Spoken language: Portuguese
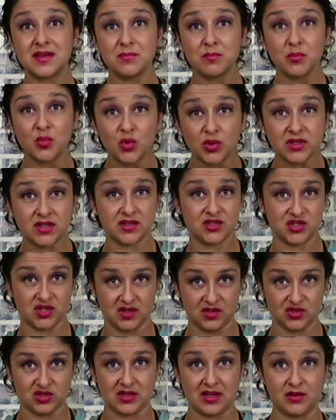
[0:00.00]
que muita
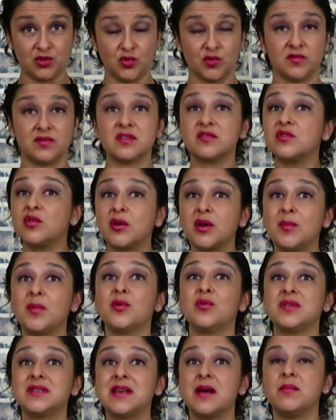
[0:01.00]
gente tem dúvida, só que é
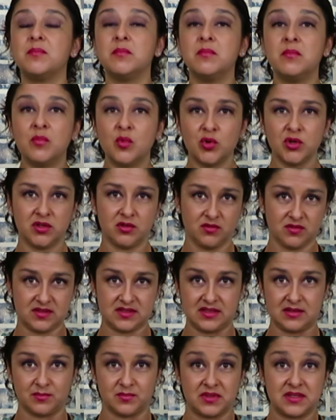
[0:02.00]
uma coisa muito
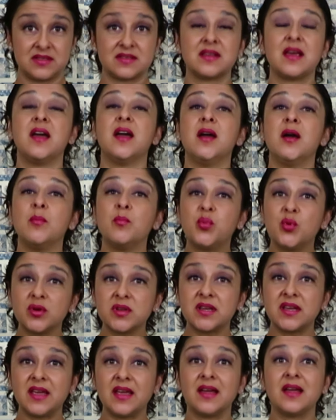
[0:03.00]
simples. Por
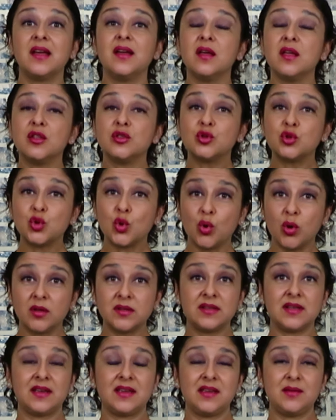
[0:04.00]
quê? toda